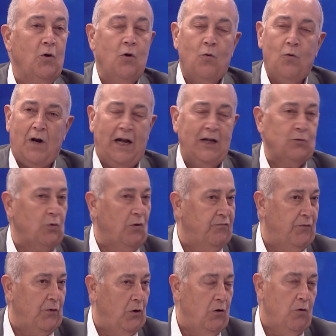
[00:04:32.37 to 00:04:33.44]
وراح
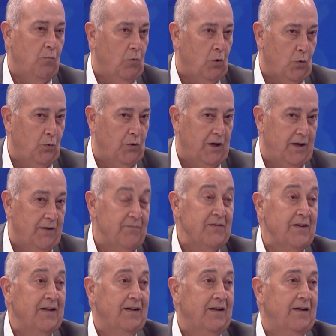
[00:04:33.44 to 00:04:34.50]
توفر لهم مرونه ما
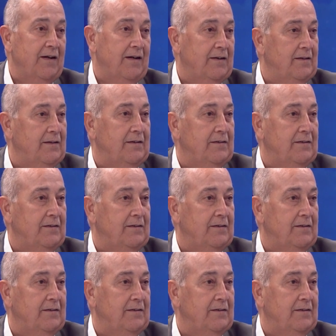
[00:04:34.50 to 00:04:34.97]
الذي نحتاجه